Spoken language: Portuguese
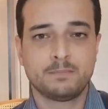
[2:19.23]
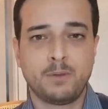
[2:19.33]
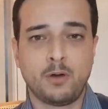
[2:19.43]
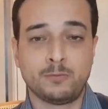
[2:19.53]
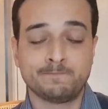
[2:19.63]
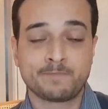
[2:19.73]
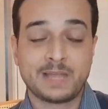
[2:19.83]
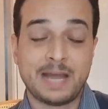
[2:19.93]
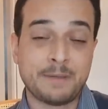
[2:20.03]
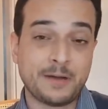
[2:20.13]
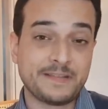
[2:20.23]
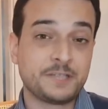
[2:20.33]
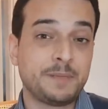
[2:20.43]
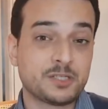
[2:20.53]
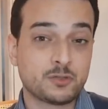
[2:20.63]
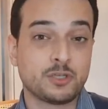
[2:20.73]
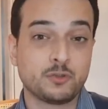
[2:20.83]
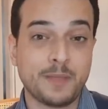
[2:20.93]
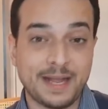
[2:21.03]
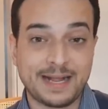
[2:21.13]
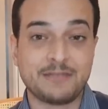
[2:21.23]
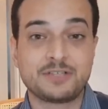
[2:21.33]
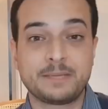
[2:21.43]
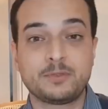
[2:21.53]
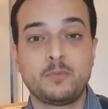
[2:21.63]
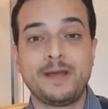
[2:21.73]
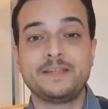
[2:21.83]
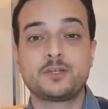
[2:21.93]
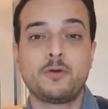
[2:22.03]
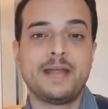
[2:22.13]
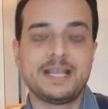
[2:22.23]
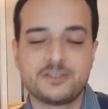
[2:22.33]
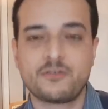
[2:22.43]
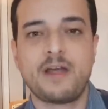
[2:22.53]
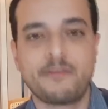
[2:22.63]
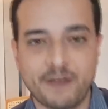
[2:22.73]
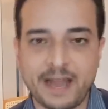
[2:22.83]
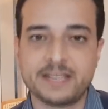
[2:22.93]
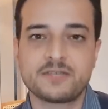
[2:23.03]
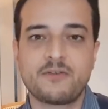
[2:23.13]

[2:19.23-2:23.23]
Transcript: Bom, a maioria das pessoas do mercado de criptomoedas conhece o Craig Wright.